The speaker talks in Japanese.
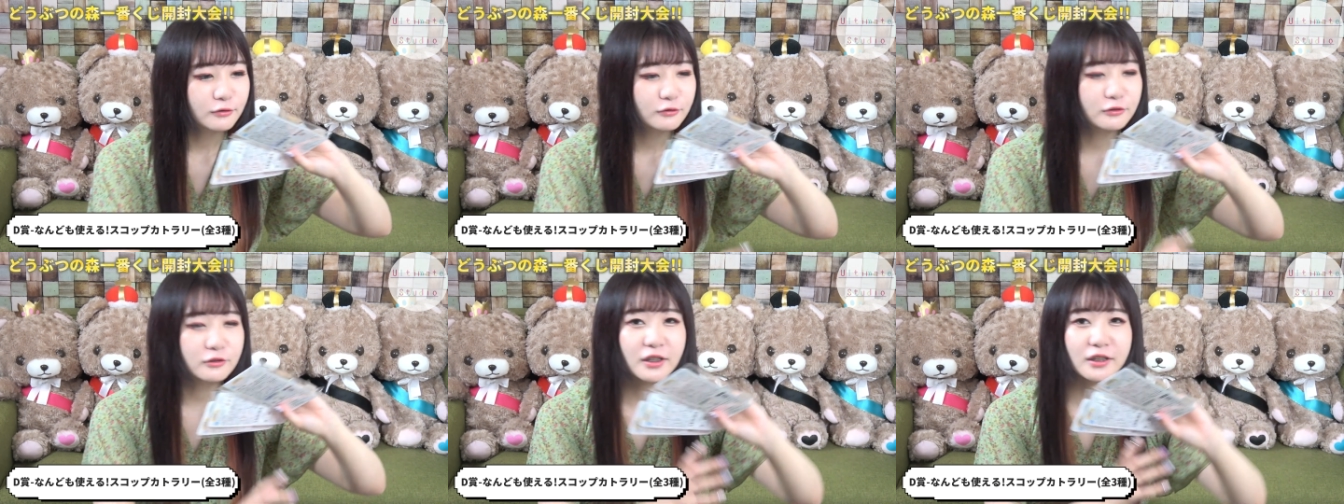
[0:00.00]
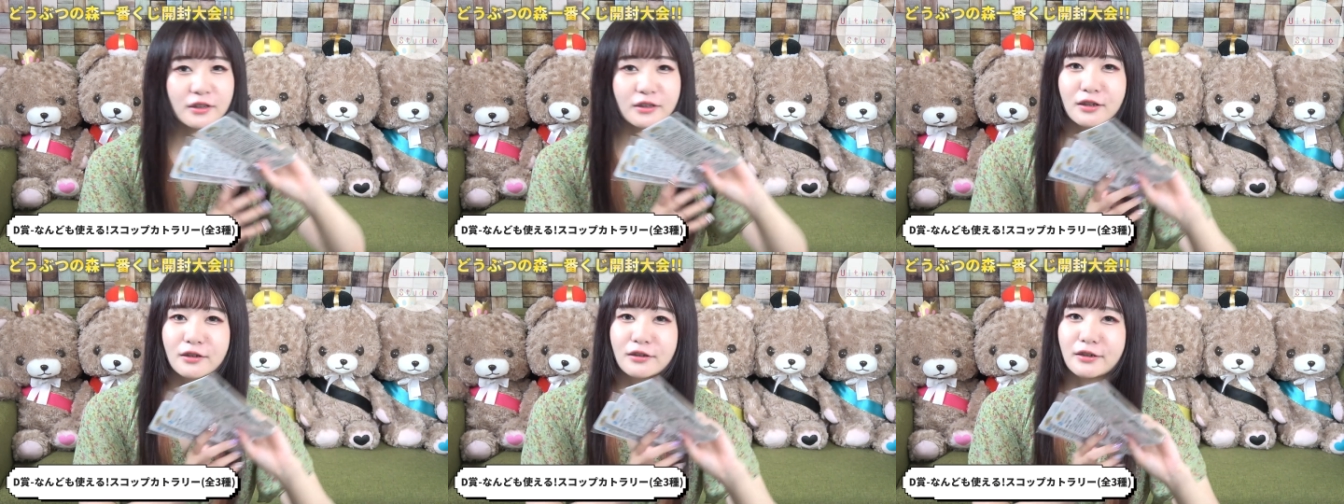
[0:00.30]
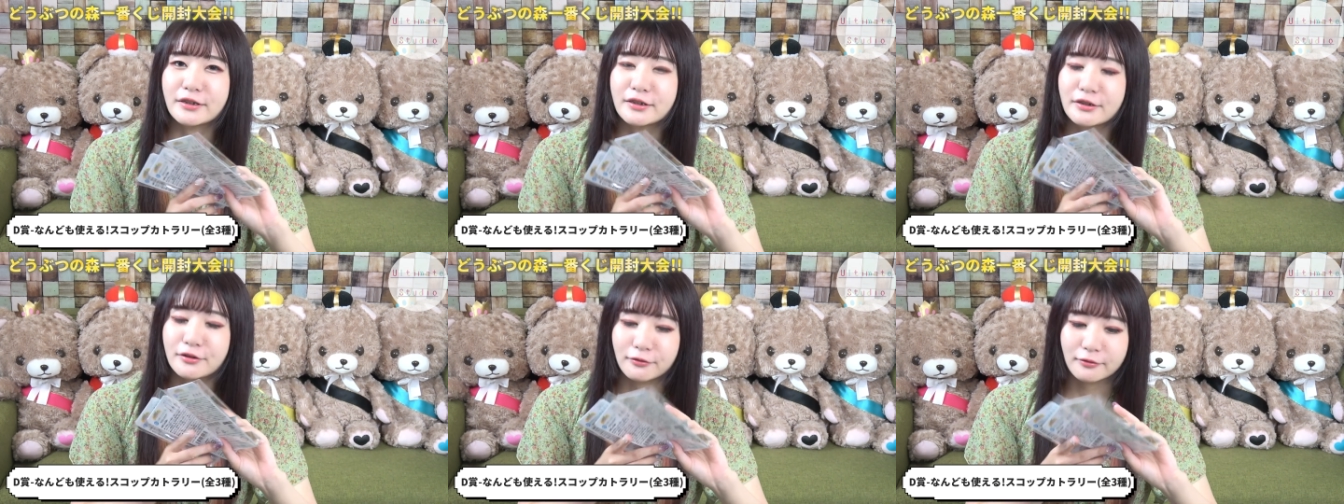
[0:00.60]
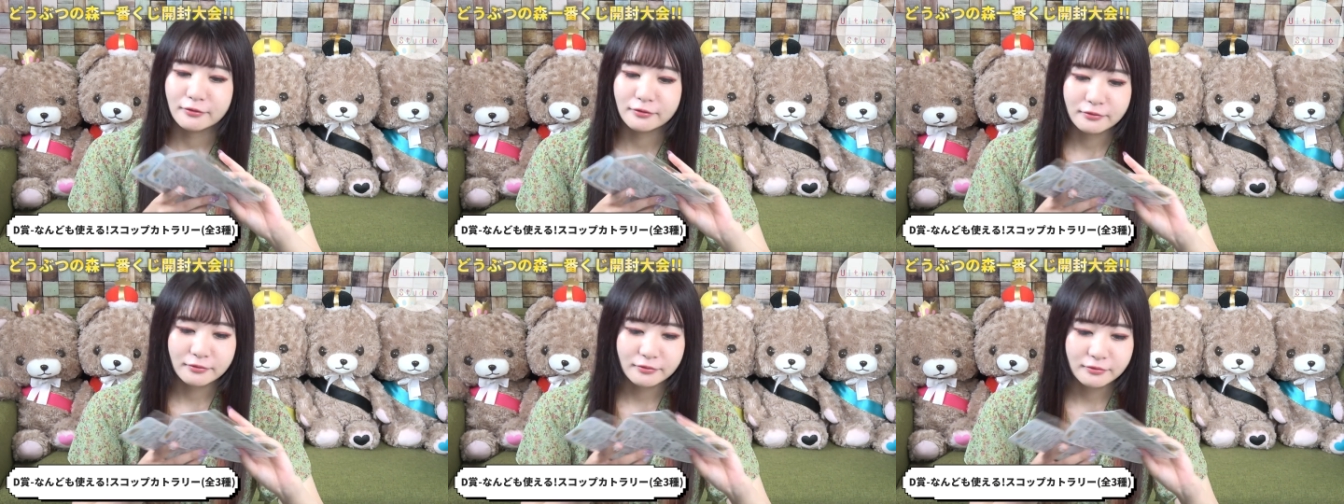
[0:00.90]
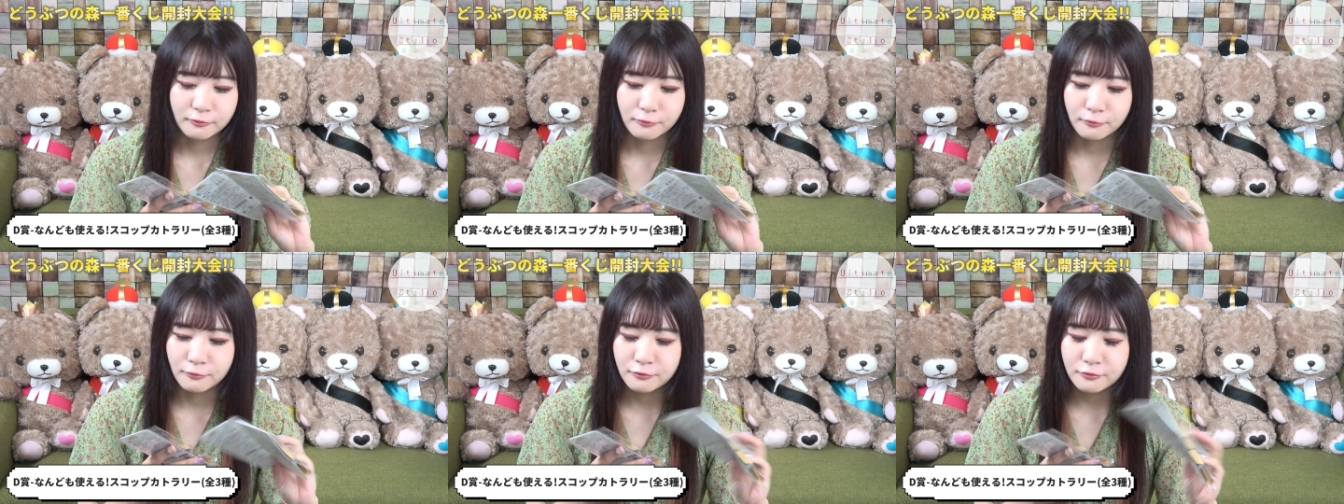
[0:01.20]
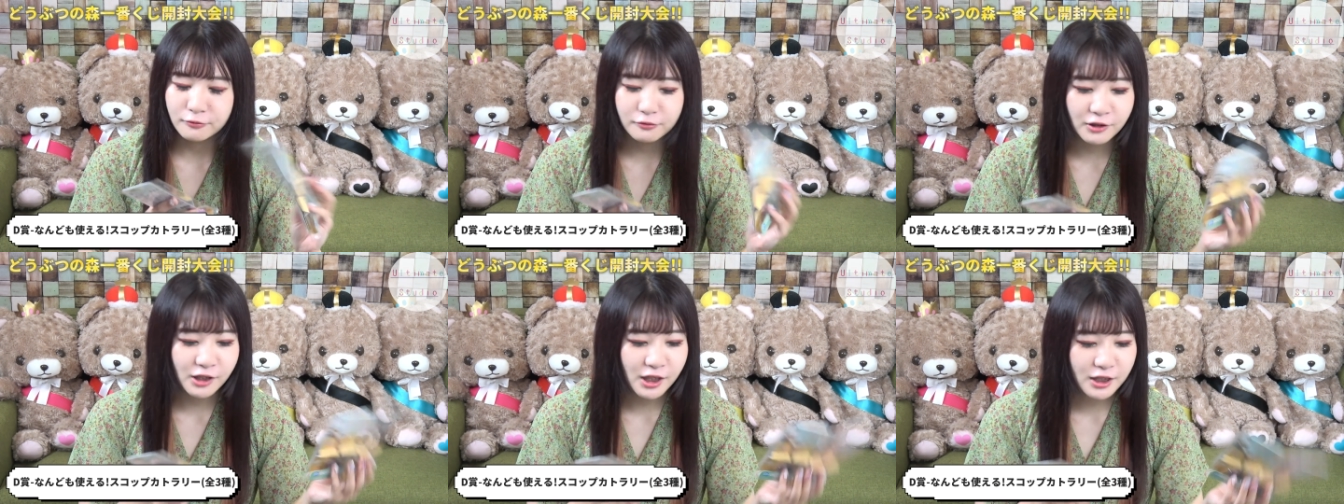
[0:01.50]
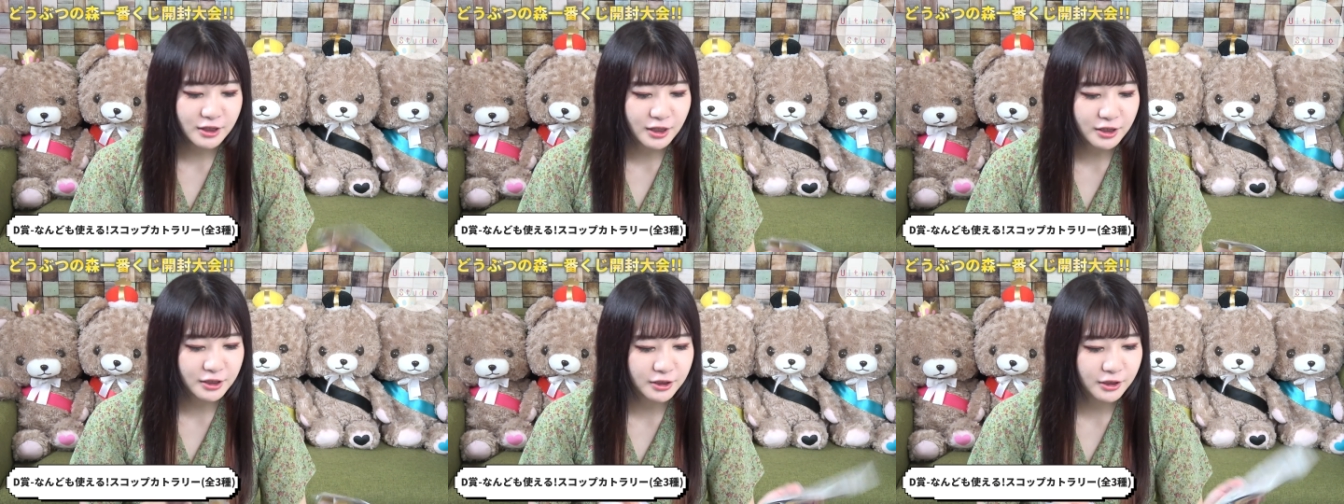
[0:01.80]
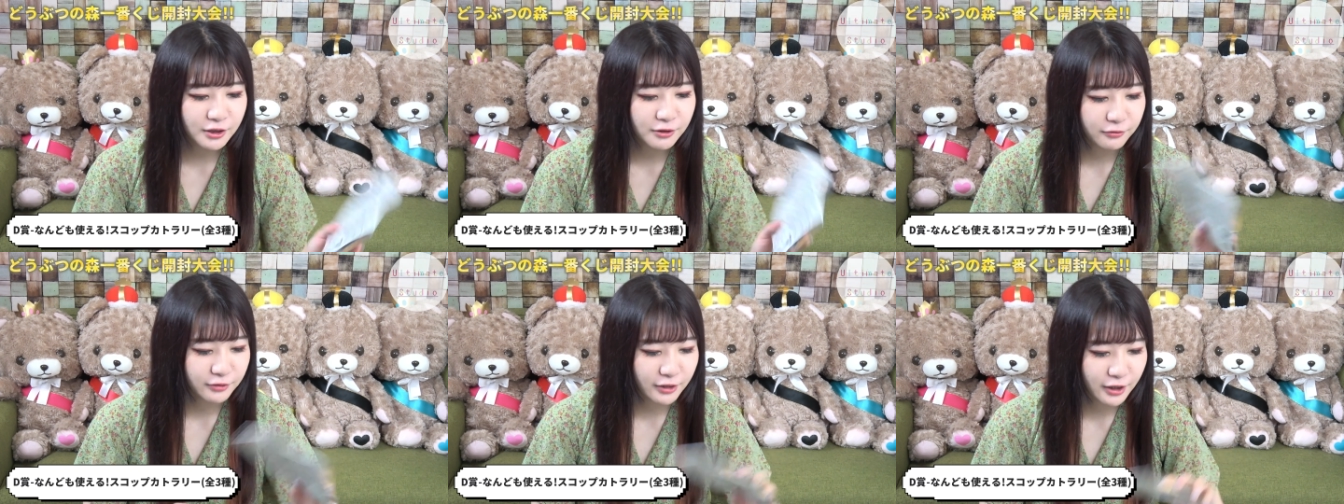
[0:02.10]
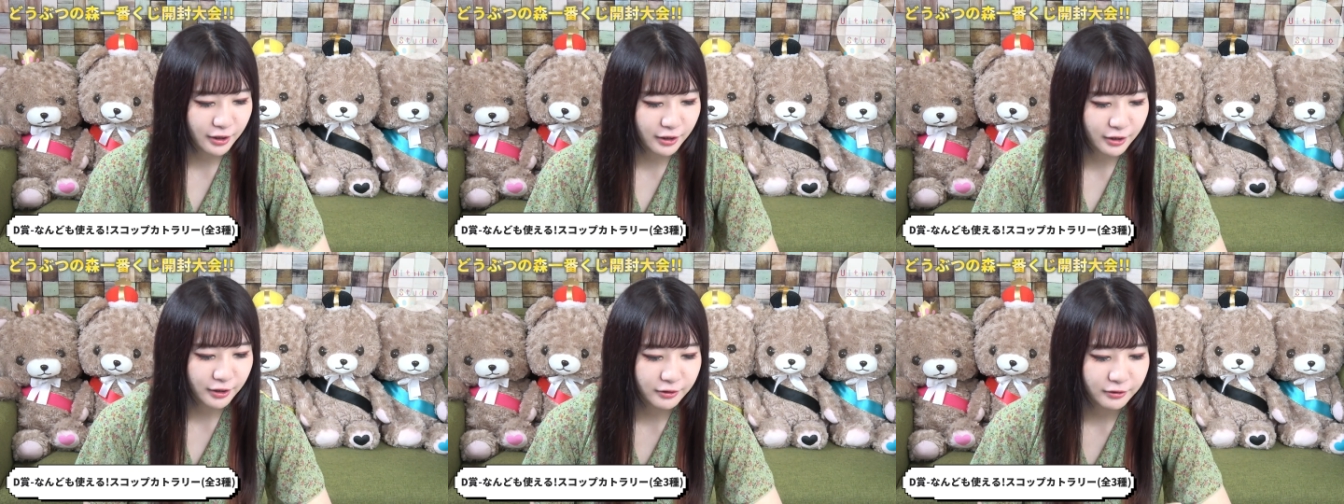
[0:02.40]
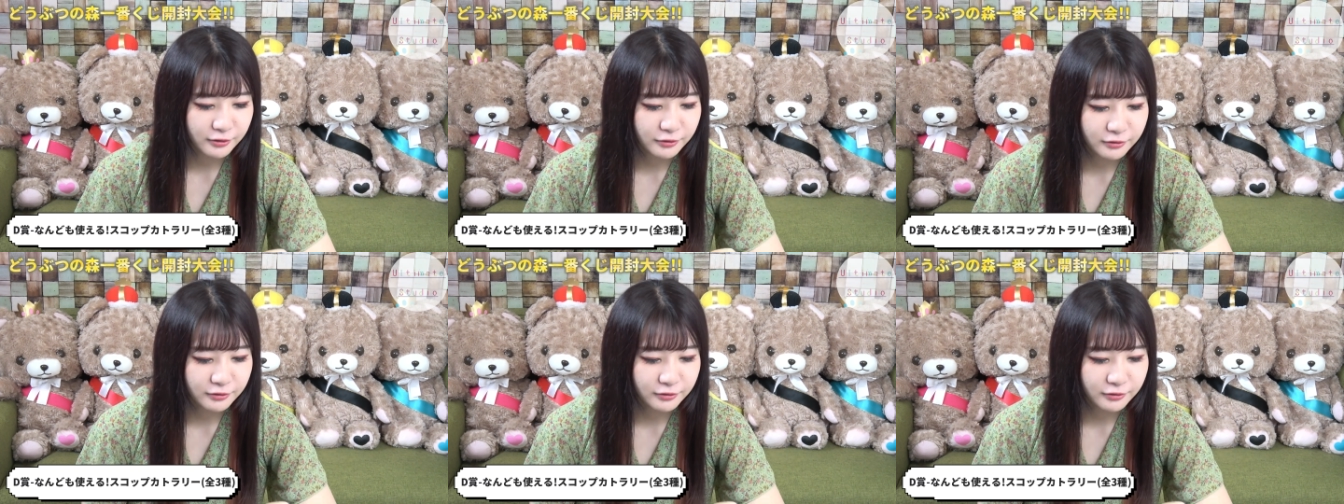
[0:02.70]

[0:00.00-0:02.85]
くれたんですよ。ほんと優しいよね。